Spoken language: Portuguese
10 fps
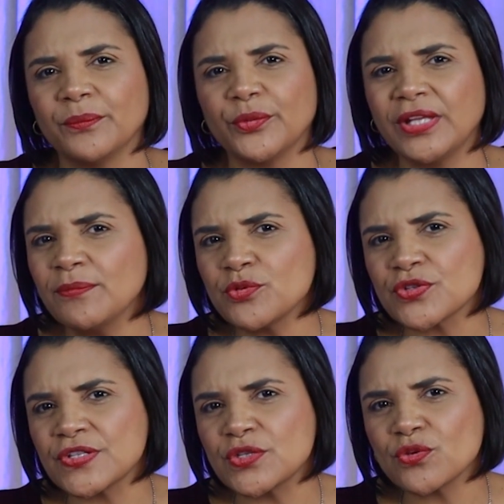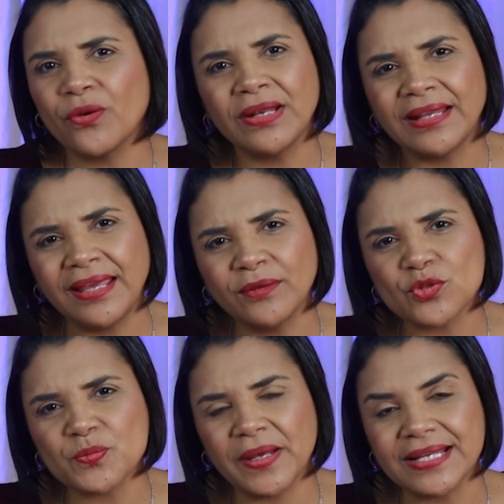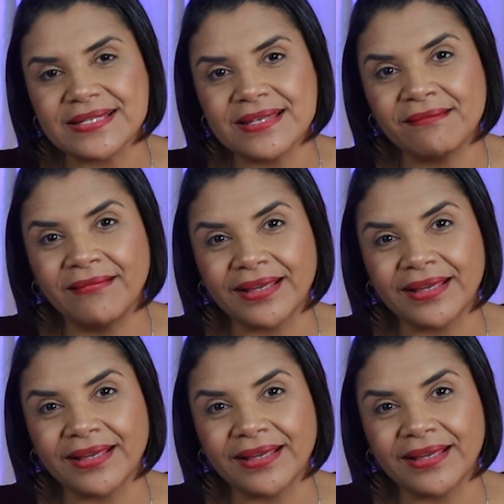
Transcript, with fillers: Podemos escolher nos parecer com